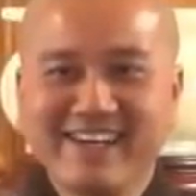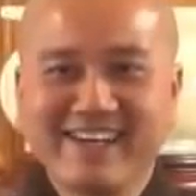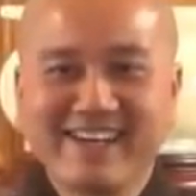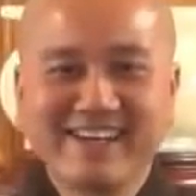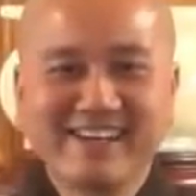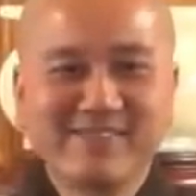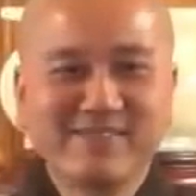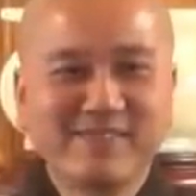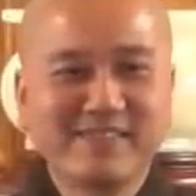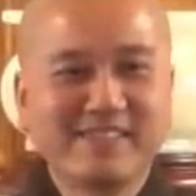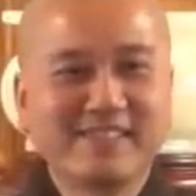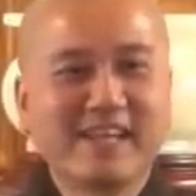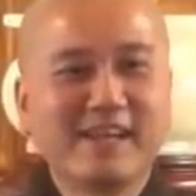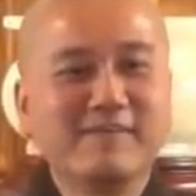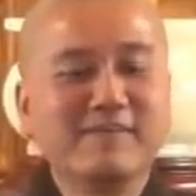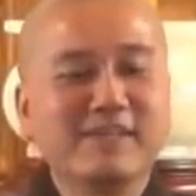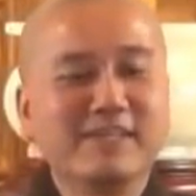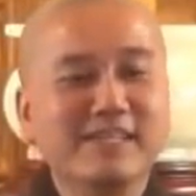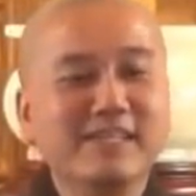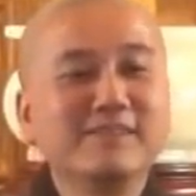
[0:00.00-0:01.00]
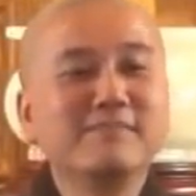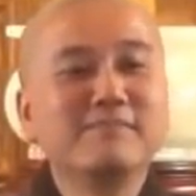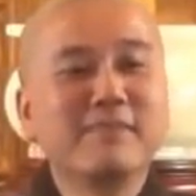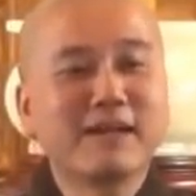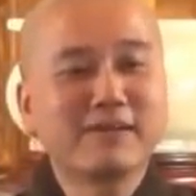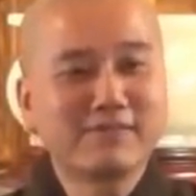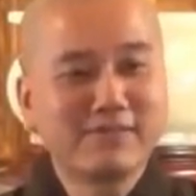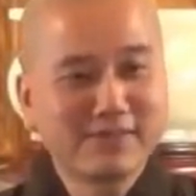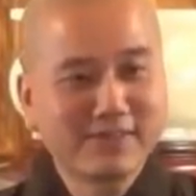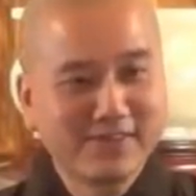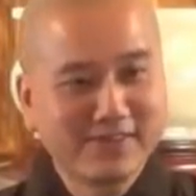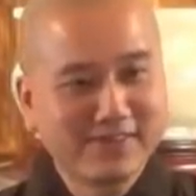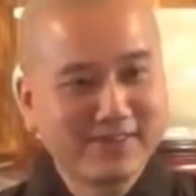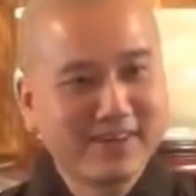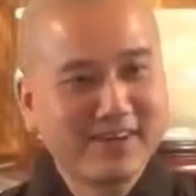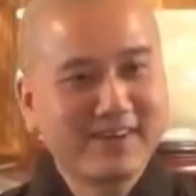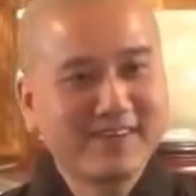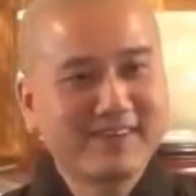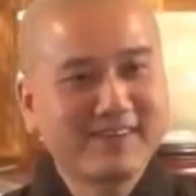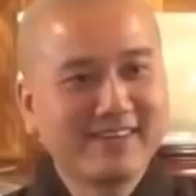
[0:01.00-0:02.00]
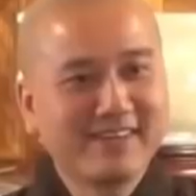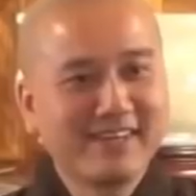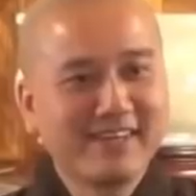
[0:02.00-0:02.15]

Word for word: À, mình sợ mình dính mắc với chỗ đó.